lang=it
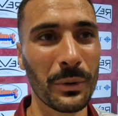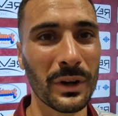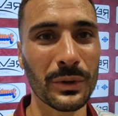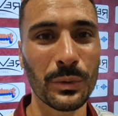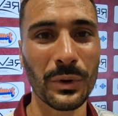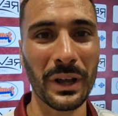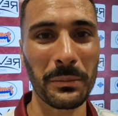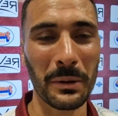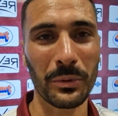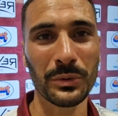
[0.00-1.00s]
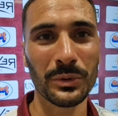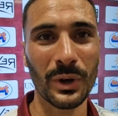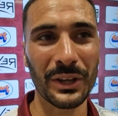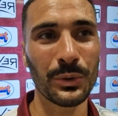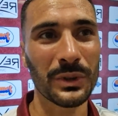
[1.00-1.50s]
qualcuno che mi ha potuto
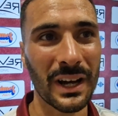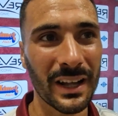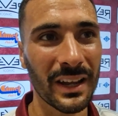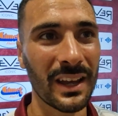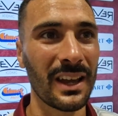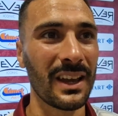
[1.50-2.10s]
aiutare